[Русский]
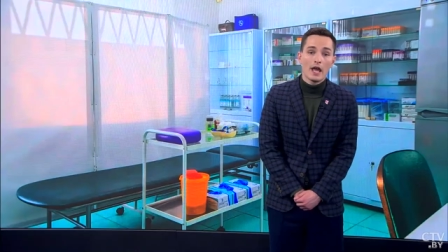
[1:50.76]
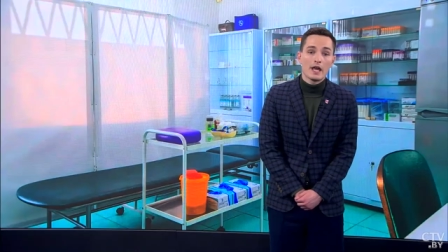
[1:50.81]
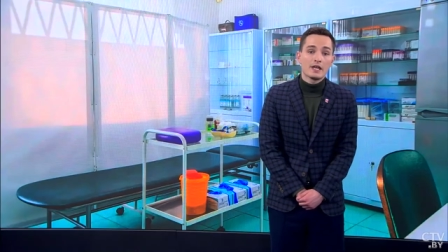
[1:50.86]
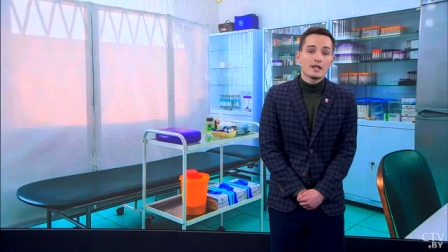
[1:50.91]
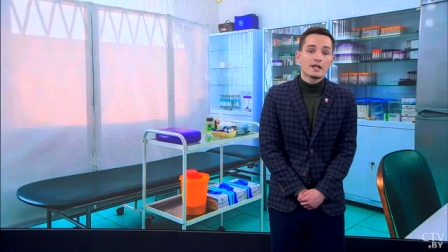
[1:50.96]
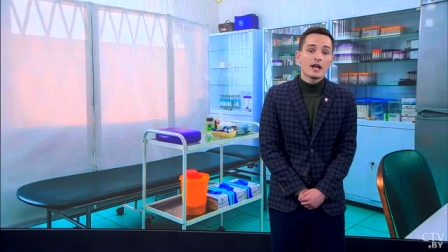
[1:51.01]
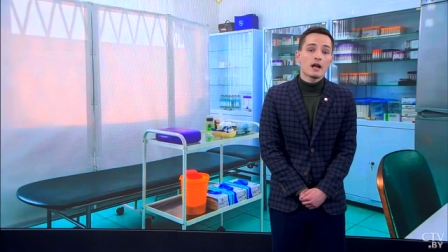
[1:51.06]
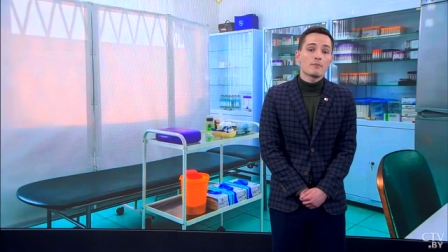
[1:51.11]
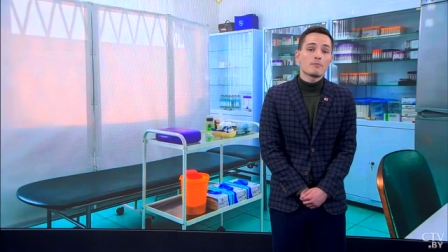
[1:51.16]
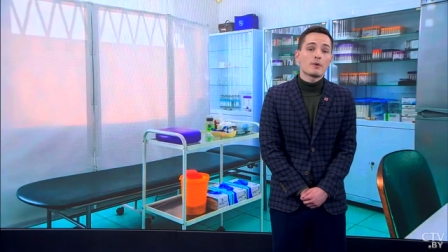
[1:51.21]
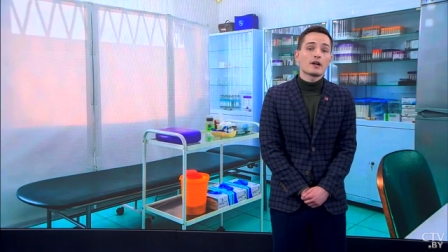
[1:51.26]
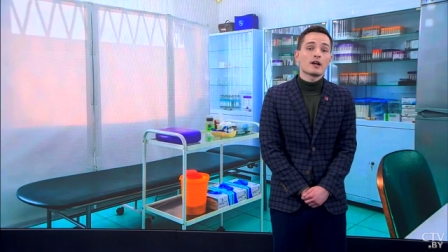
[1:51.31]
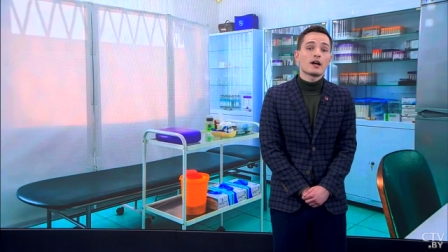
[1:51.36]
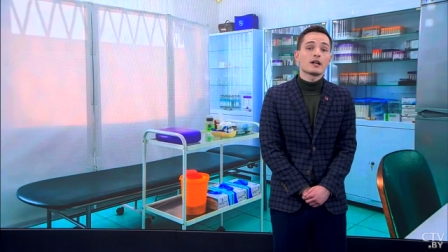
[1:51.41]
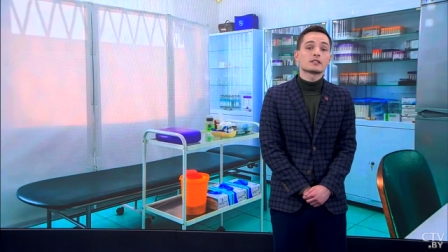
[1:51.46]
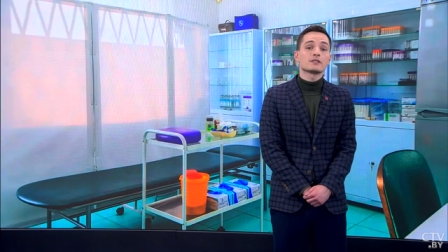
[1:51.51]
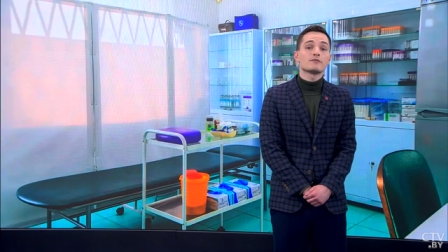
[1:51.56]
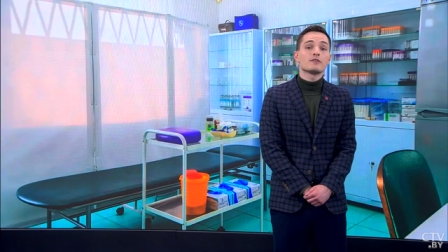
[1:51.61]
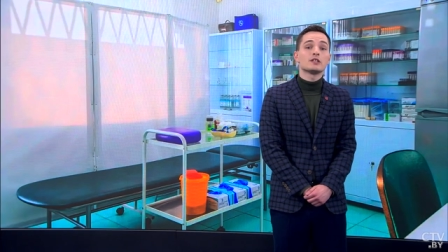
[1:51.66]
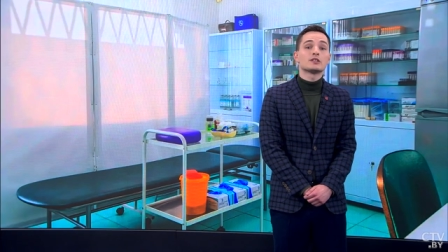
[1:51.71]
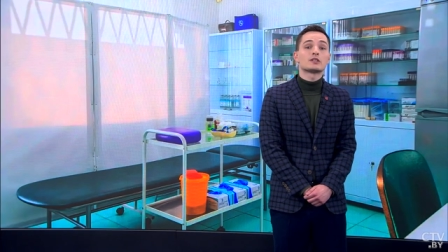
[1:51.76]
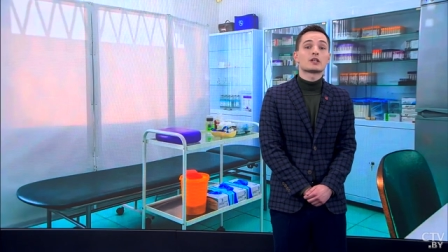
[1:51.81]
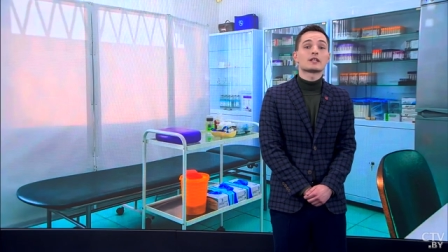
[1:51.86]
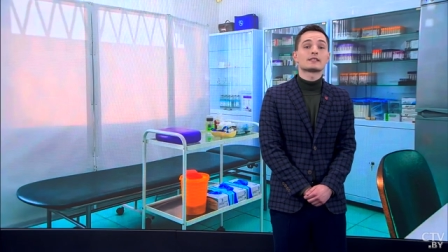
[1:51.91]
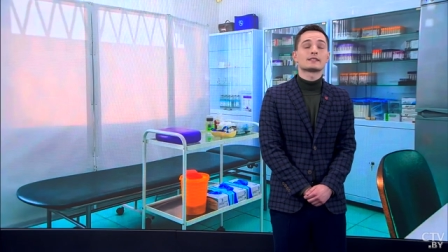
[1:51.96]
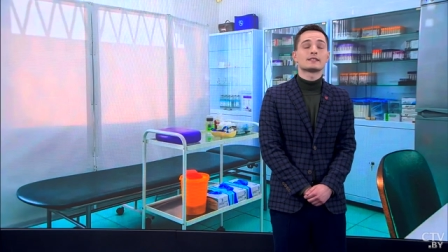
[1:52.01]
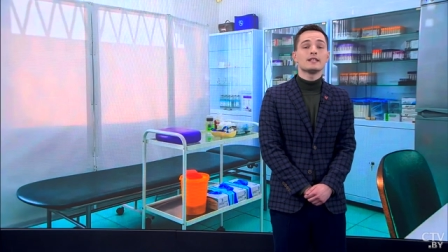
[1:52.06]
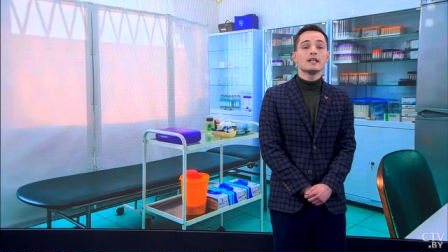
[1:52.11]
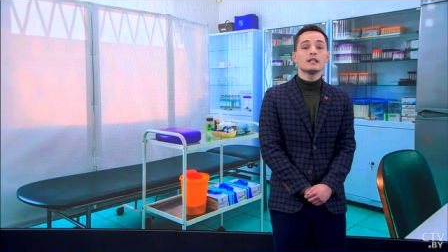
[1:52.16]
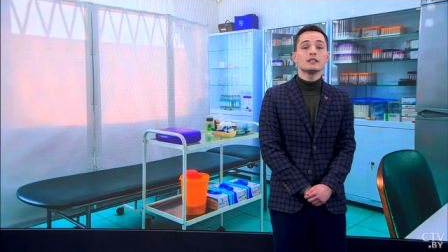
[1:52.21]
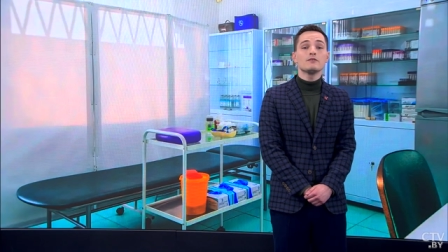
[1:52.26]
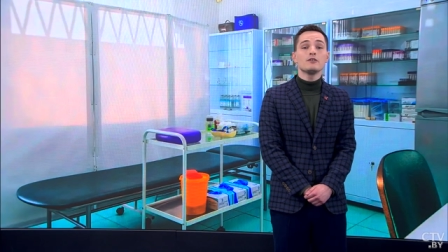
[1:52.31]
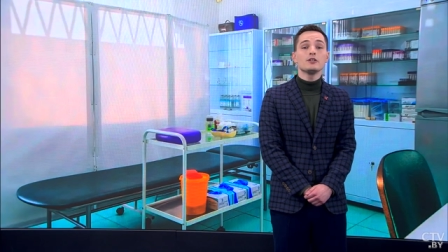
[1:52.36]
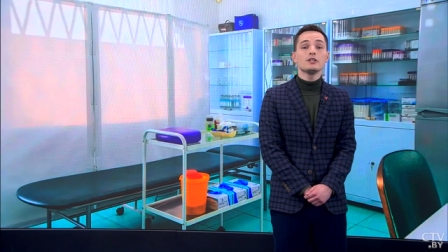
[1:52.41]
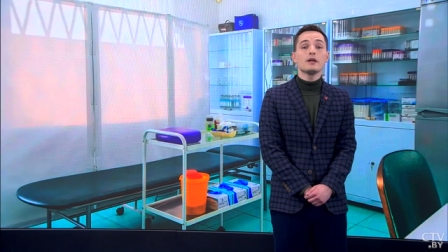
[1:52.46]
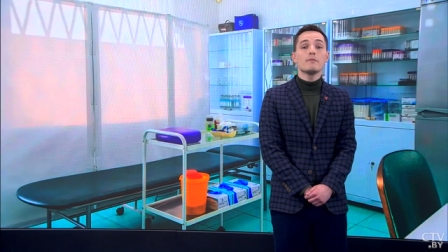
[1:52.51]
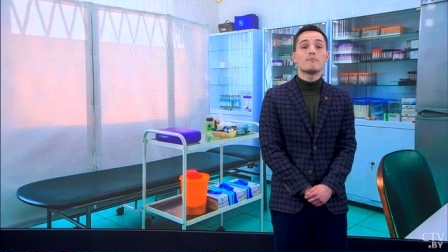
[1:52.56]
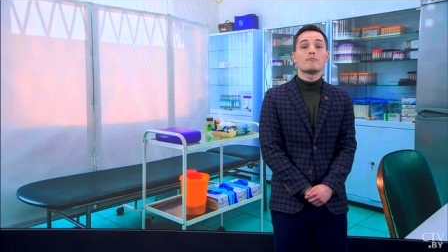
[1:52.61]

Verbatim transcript: И как показывает расследование,